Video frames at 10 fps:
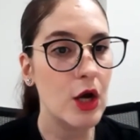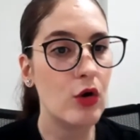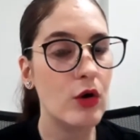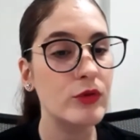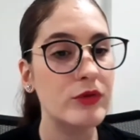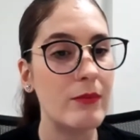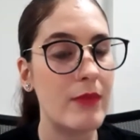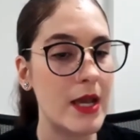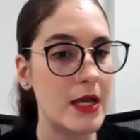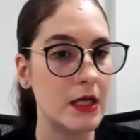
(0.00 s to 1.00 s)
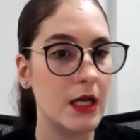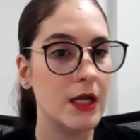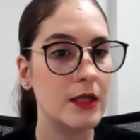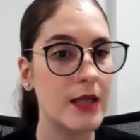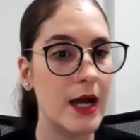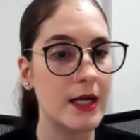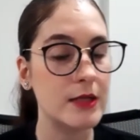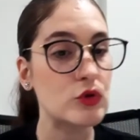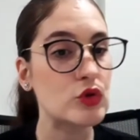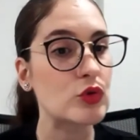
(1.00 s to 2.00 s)
como também da,
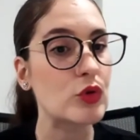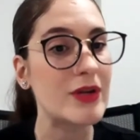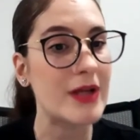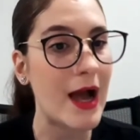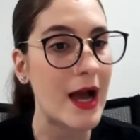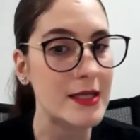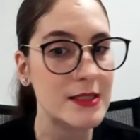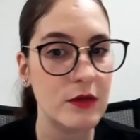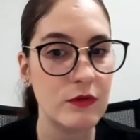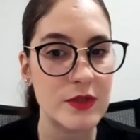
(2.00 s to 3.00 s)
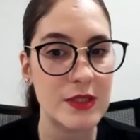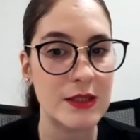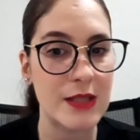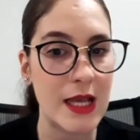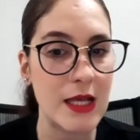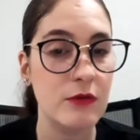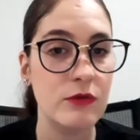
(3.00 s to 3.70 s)
dos tutoriais que você tem,